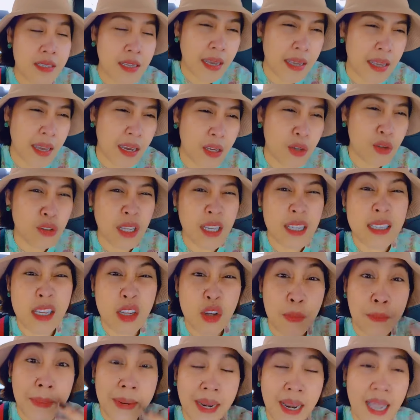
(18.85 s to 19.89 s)
Kaya yun
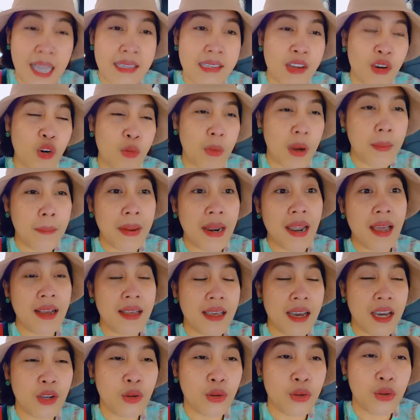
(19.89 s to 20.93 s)
kasi yung panlasa ko mga
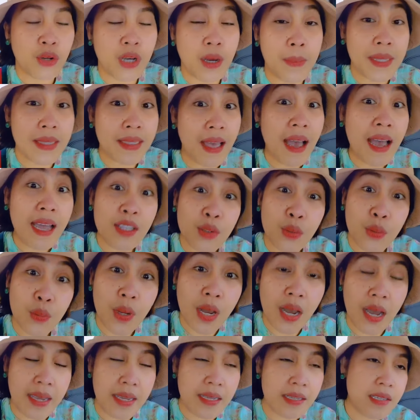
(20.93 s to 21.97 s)
palanggan, no, yung kamataan ko
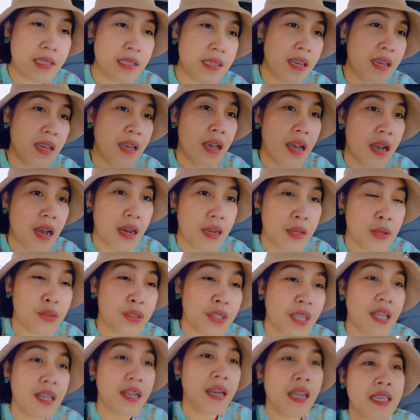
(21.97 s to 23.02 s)
guys. Uh,
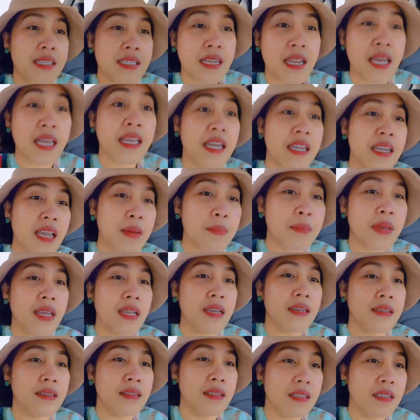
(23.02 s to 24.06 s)
yun talaga nasanayan natin.